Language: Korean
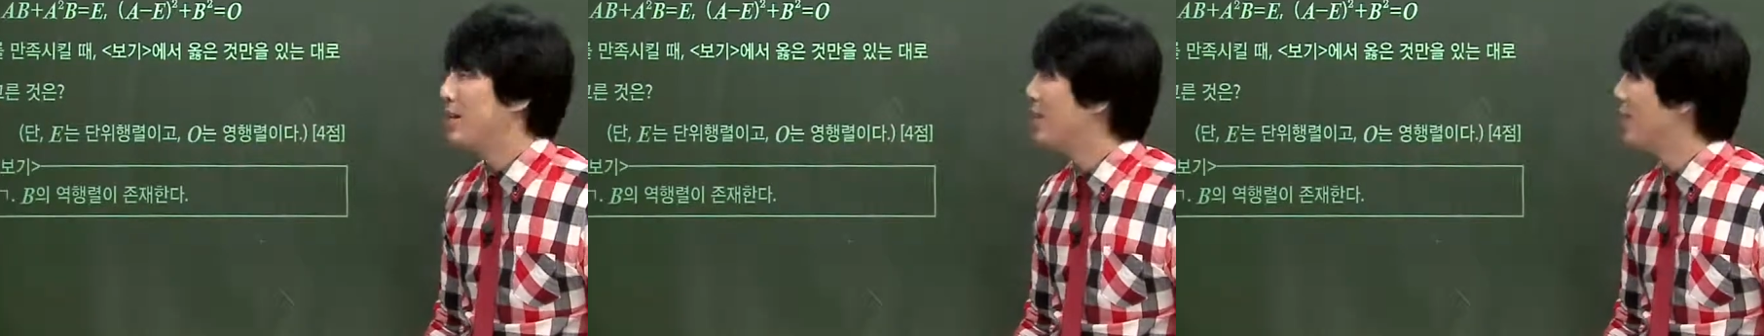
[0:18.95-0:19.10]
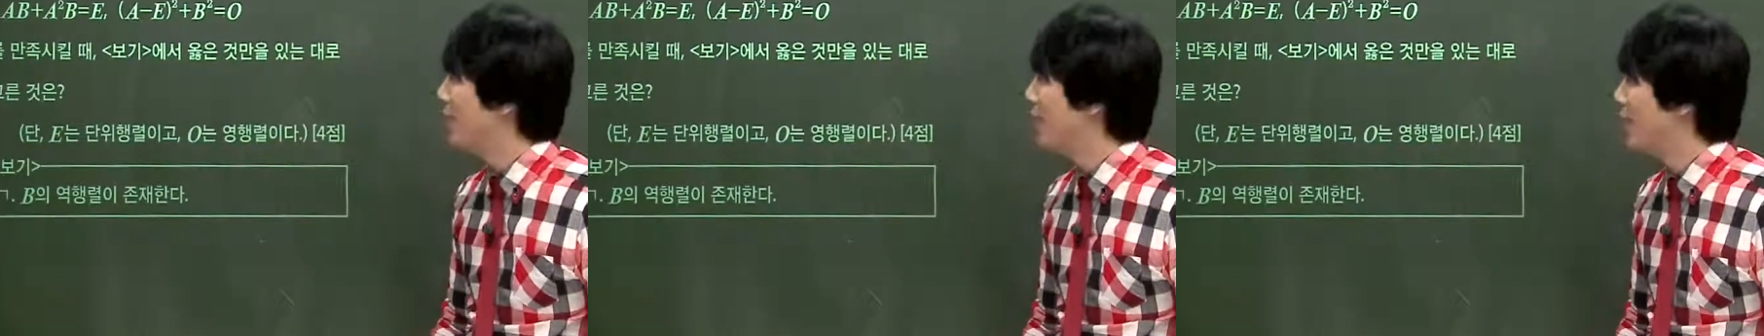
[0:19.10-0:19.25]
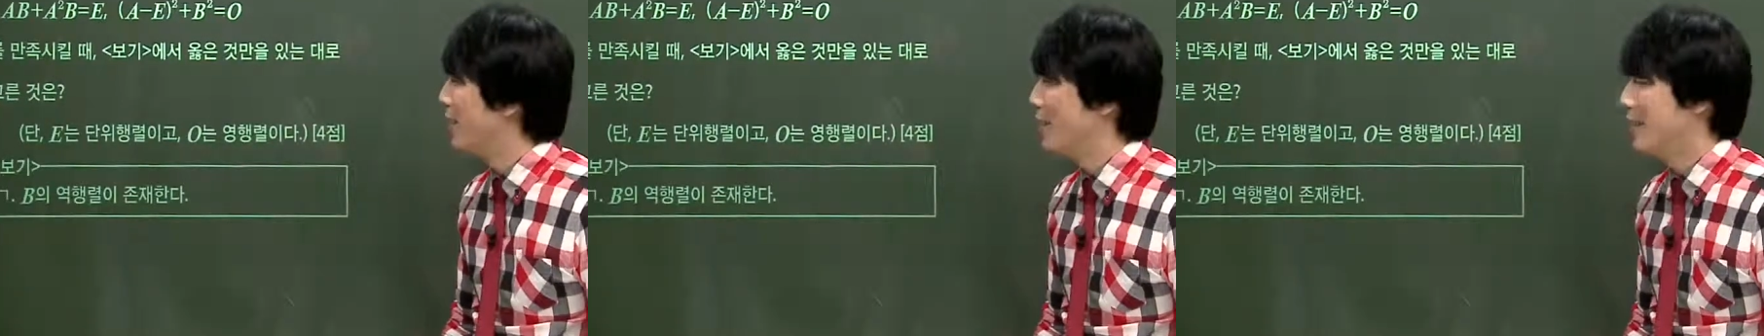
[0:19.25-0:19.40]

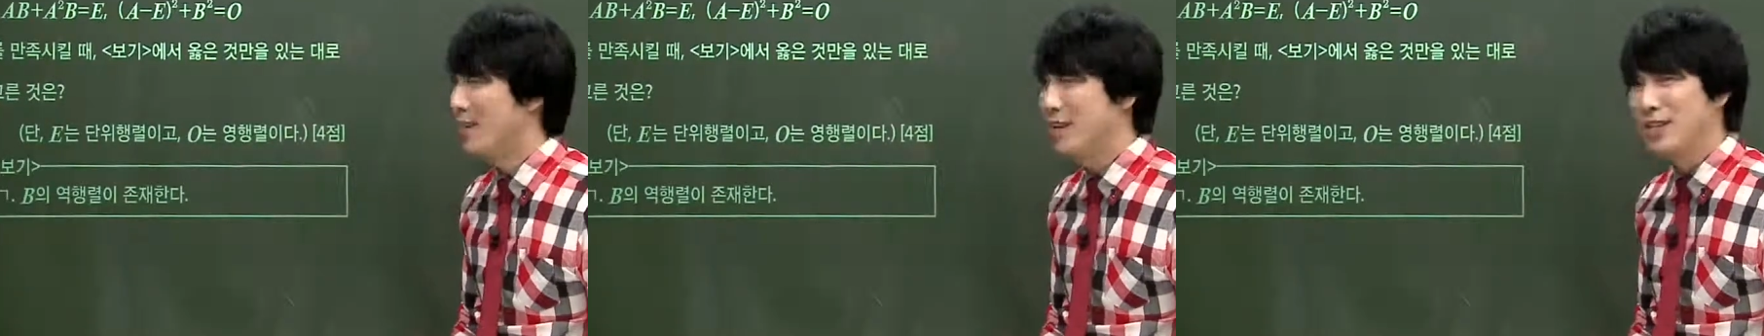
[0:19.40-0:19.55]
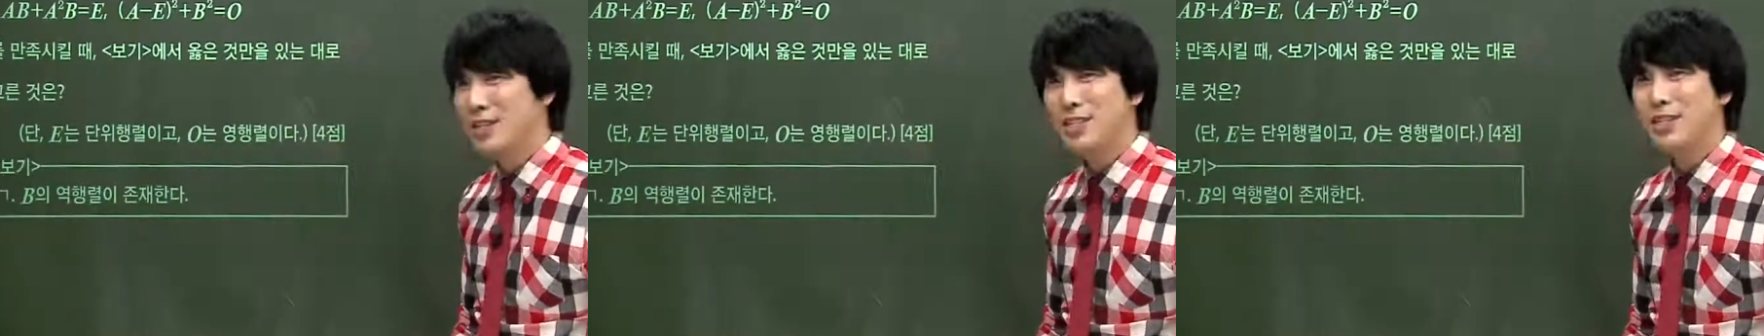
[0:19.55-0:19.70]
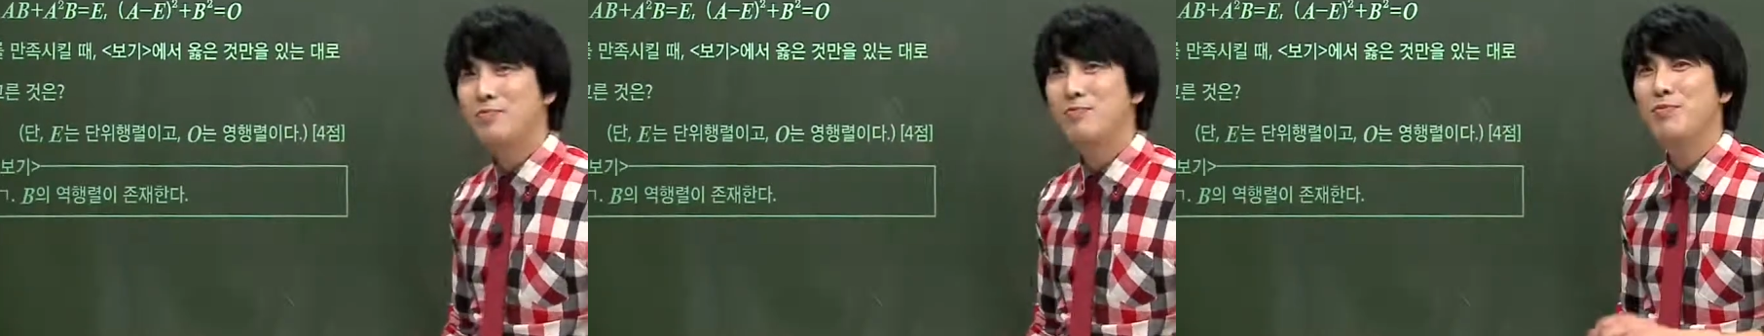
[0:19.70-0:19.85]
예. 네.
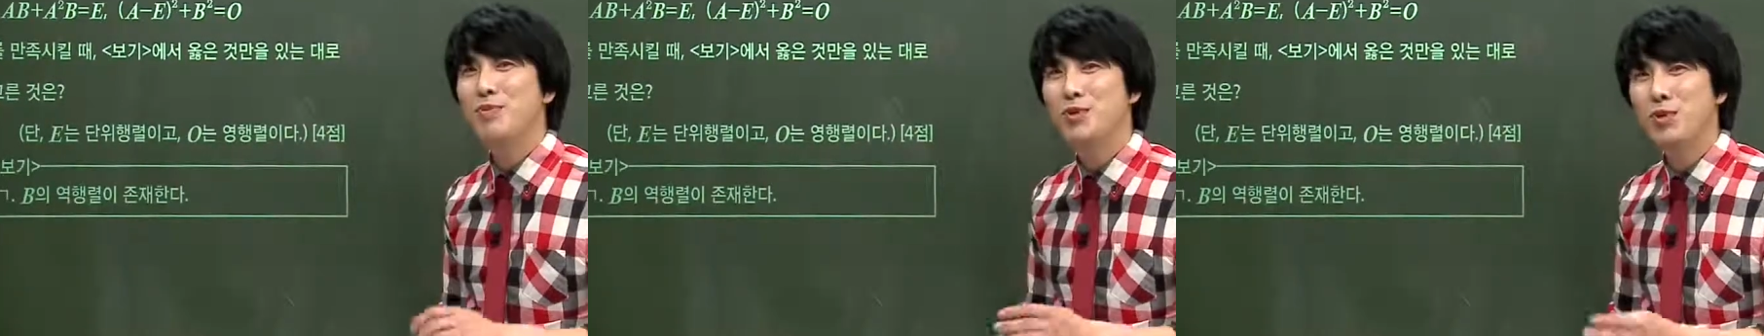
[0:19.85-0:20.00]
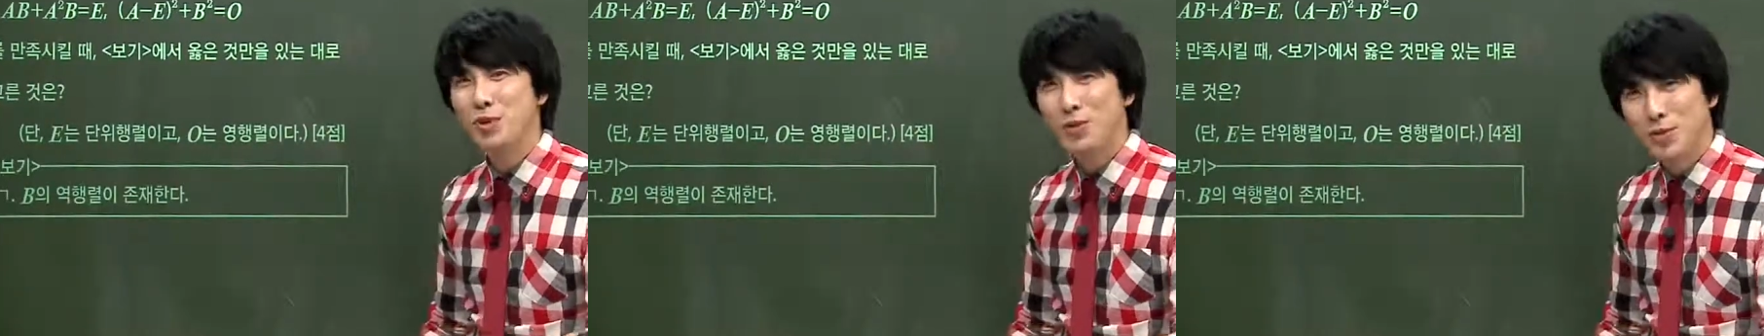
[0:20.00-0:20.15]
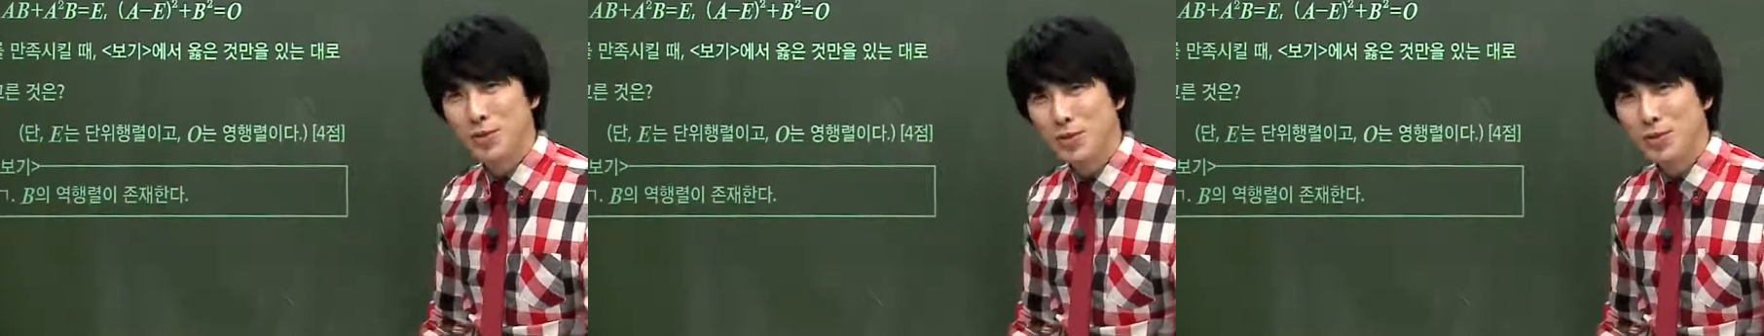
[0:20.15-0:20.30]

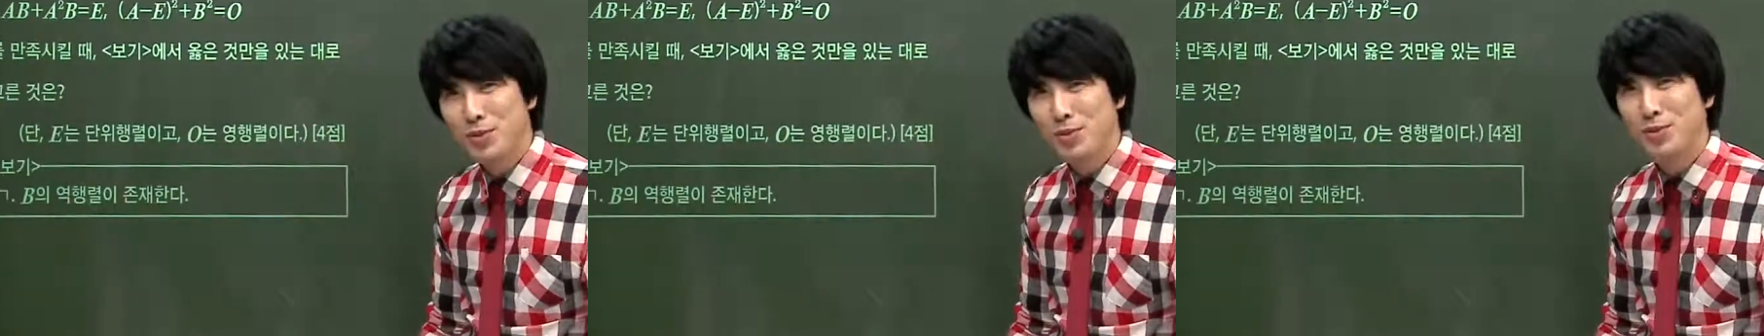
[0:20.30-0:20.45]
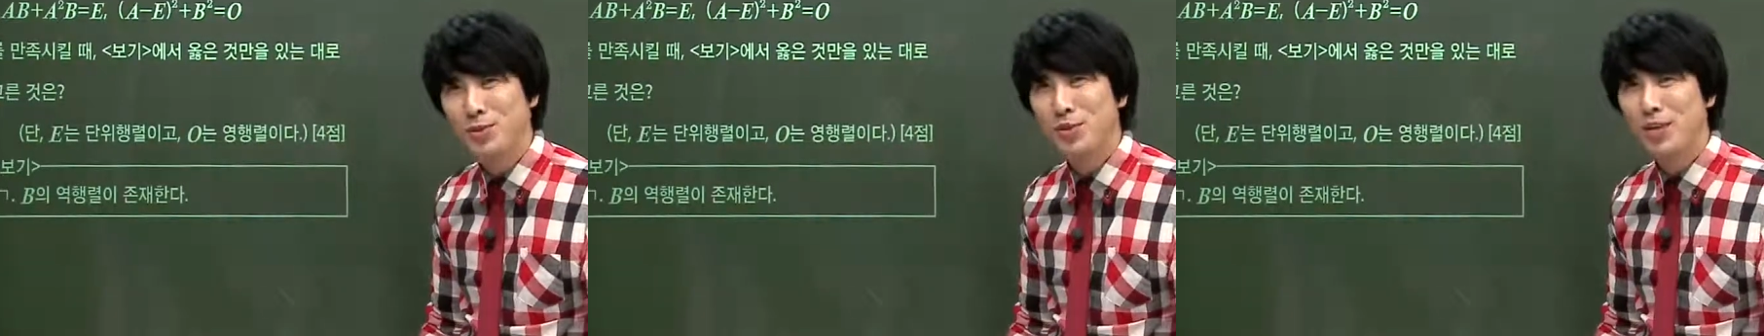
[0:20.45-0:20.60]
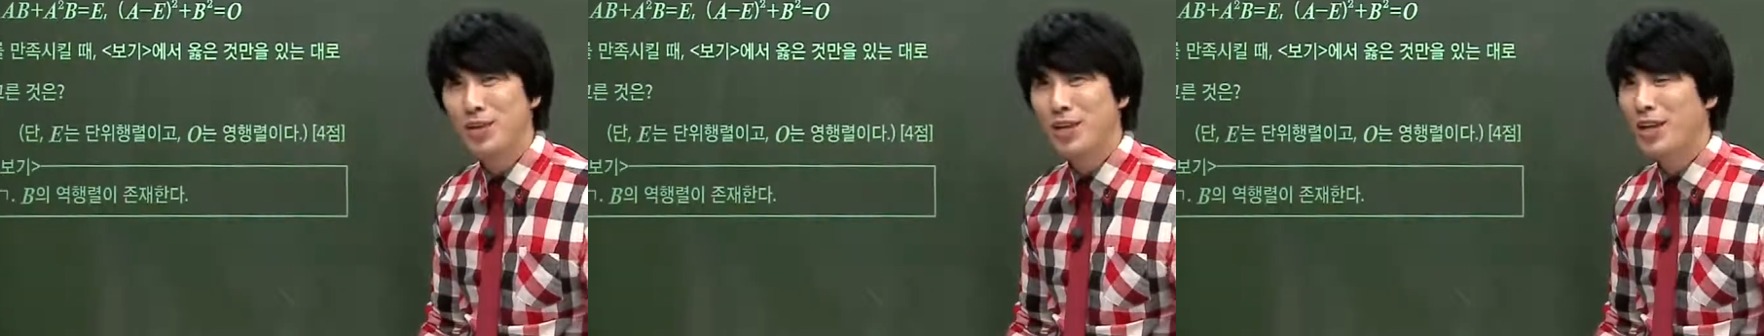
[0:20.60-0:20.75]
힘들었어도.
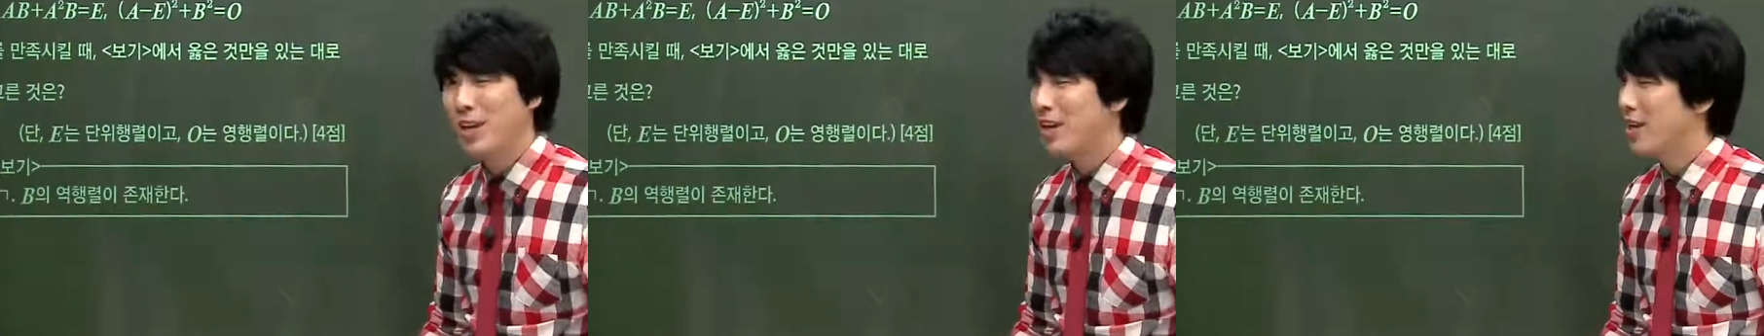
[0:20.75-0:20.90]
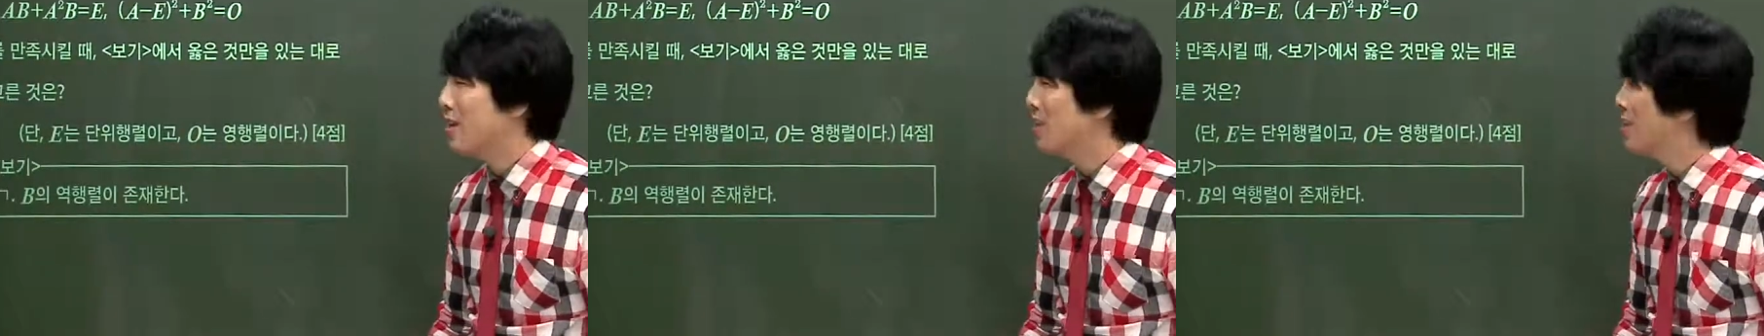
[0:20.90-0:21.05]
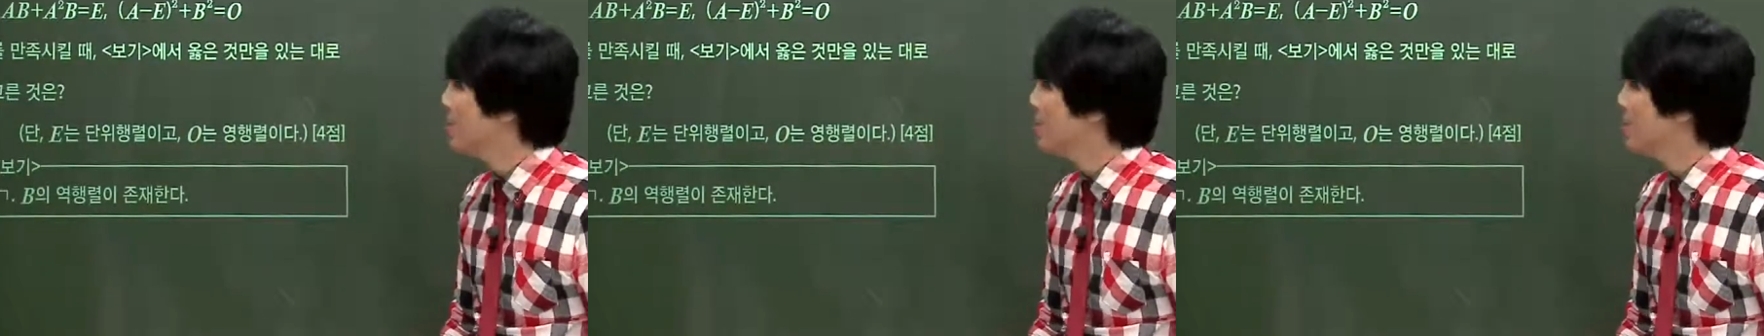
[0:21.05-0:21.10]
예. 네.